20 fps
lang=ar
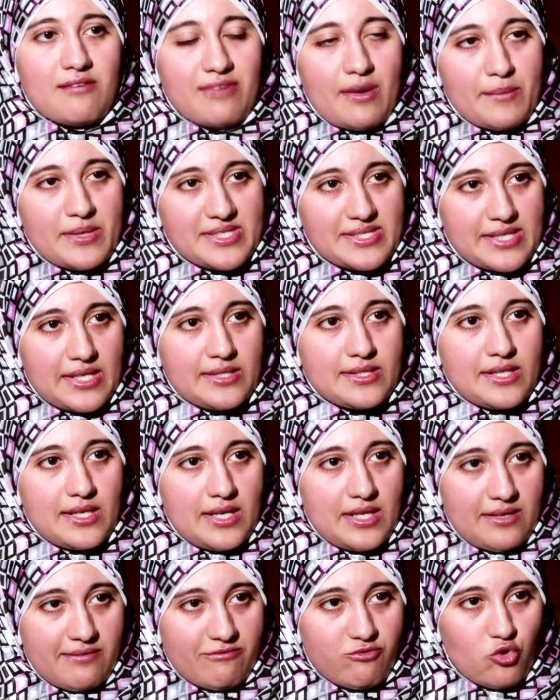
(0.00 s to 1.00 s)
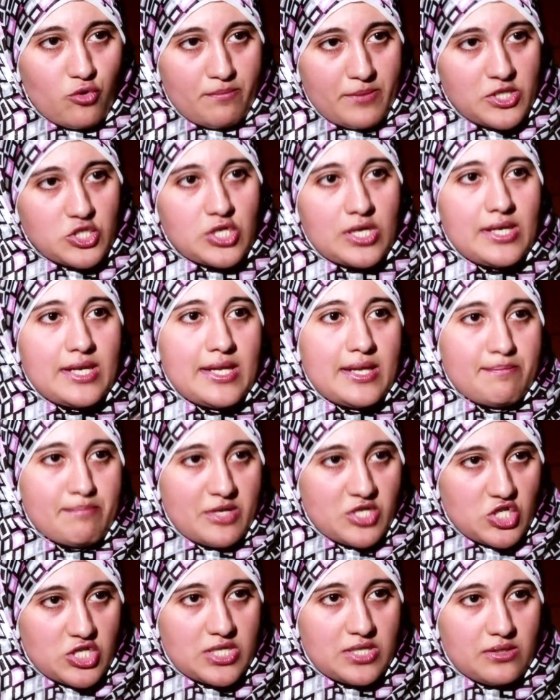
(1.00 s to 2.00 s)
فمثلت الانفورميشن
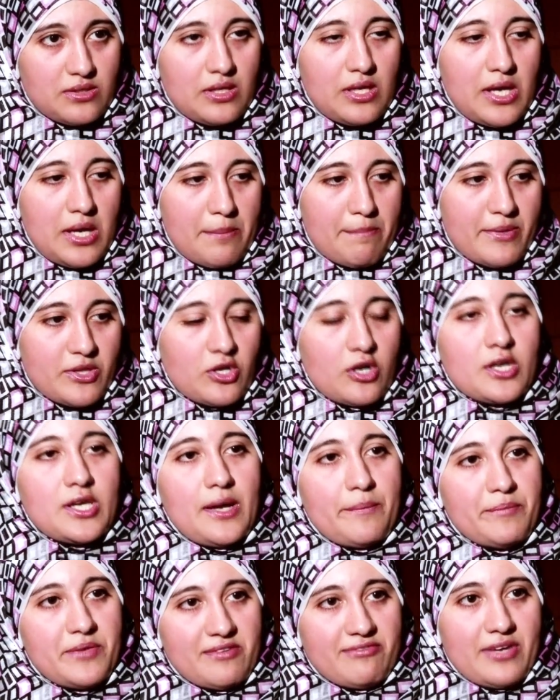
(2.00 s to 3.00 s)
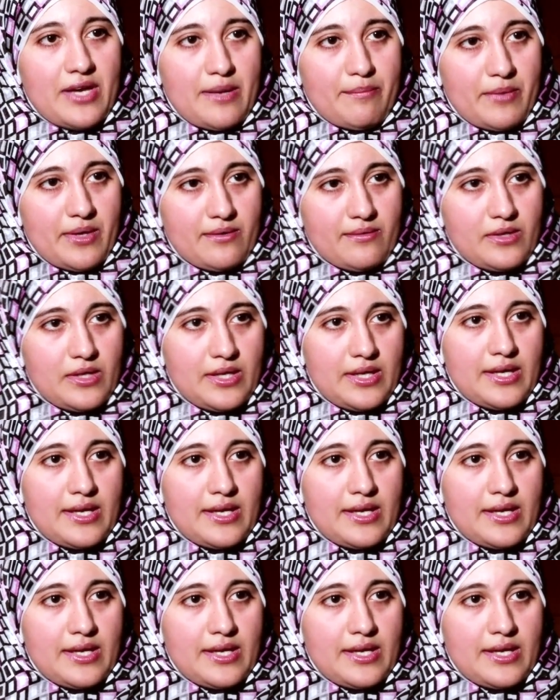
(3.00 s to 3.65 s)
للماشين بطريقه بتفهمها